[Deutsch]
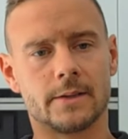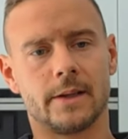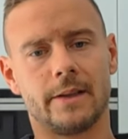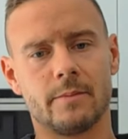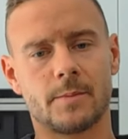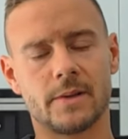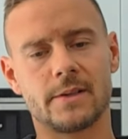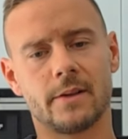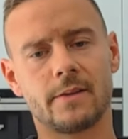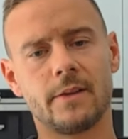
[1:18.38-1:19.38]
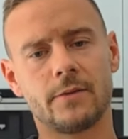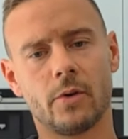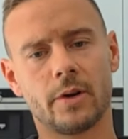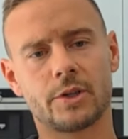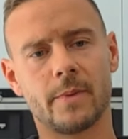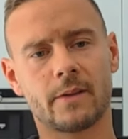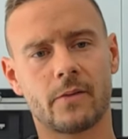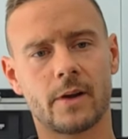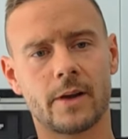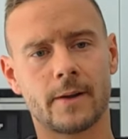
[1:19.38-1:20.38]
seitdem es passiert ist, nicht wirklich
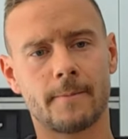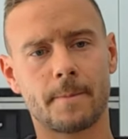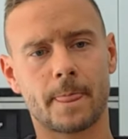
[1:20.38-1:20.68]
schmerzfrei.